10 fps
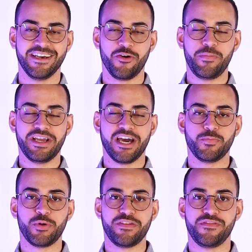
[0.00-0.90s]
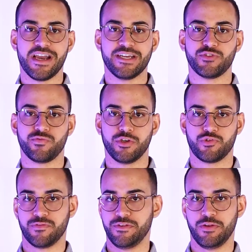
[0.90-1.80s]
Obrigado por enviardes
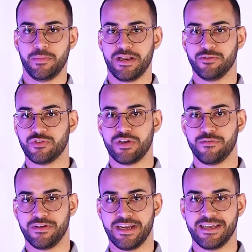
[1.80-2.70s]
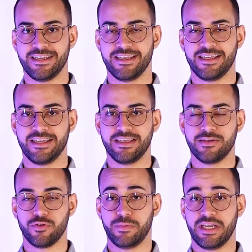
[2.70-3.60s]
vosso Filho para nos salvar.
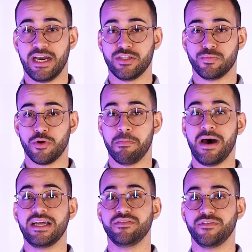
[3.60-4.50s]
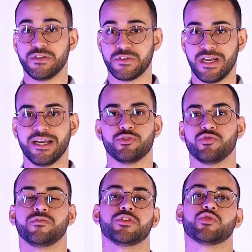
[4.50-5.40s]
Obrigado por manifestardes
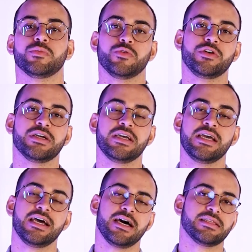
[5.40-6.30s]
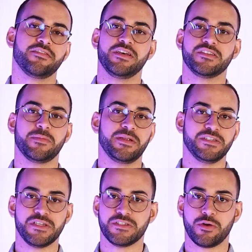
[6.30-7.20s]
o vosso amor através da
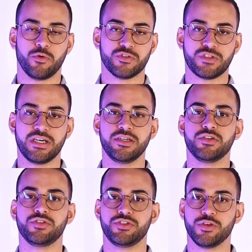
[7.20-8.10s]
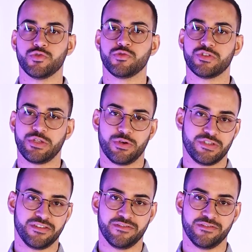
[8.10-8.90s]
presença constante de Jesus em nossa